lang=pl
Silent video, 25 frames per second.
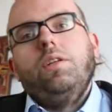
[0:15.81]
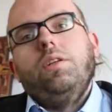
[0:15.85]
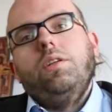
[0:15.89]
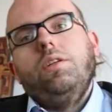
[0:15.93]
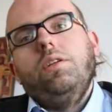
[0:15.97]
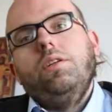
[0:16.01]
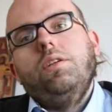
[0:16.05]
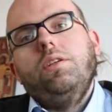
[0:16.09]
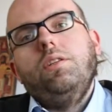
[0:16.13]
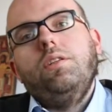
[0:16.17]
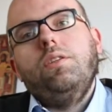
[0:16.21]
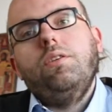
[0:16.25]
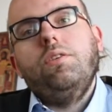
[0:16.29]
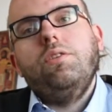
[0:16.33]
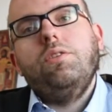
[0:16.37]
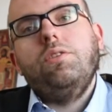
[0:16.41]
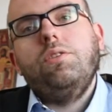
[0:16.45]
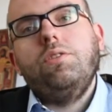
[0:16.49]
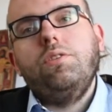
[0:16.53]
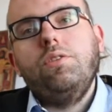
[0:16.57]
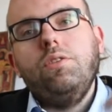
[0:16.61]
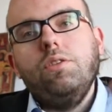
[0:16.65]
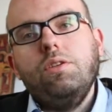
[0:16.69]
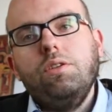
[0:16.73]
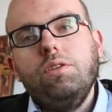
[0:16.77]
e,
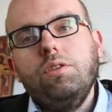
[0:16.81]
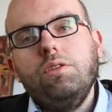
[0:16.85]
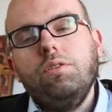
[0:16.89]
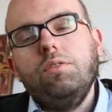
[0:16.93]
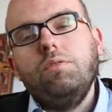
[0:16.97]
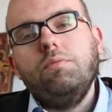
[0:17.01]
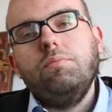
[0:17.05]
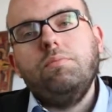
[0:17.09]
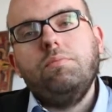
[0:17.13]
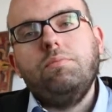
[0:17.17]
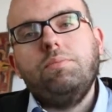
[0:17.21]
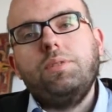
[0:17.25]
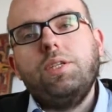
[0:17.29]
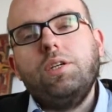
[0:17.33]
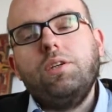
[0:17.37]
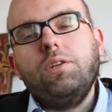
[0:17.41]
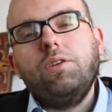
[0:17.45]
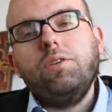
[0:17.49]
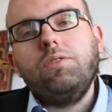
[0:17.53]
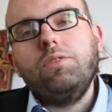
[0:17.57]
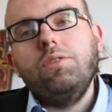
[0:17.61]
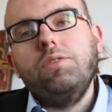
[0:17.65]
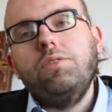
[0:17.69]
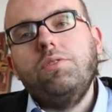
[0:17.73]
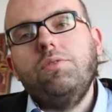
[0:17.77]
dojść do,
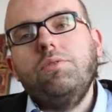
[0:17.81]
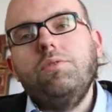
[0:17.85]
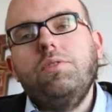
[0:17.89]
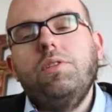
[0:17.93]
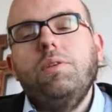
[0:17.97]
przekroczyć